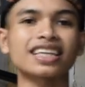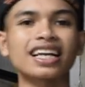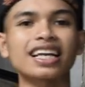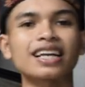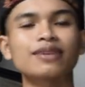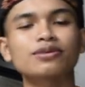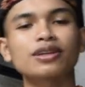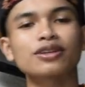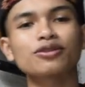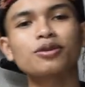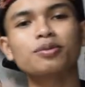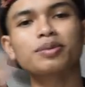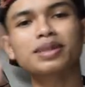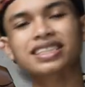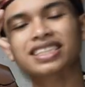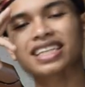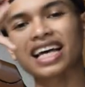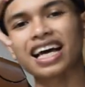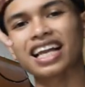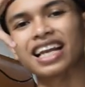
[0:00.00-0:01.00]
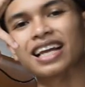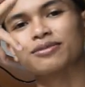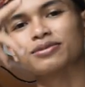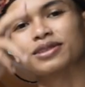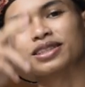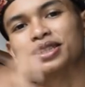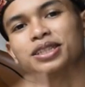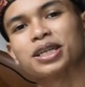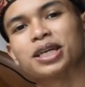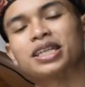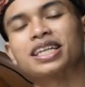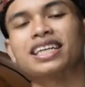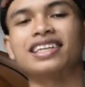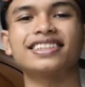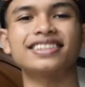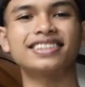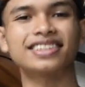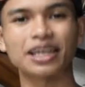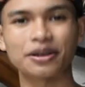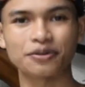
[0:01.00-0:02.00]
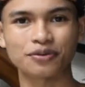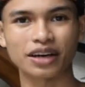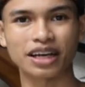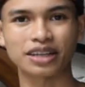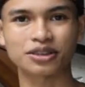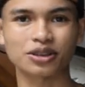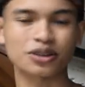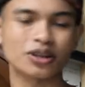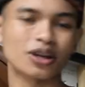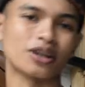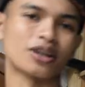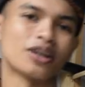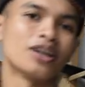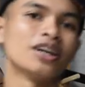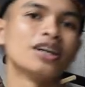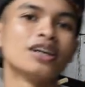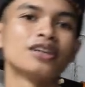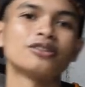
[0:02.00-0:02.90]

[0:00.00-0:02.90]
salam satu bisa, salam jedor dari CVA Sodor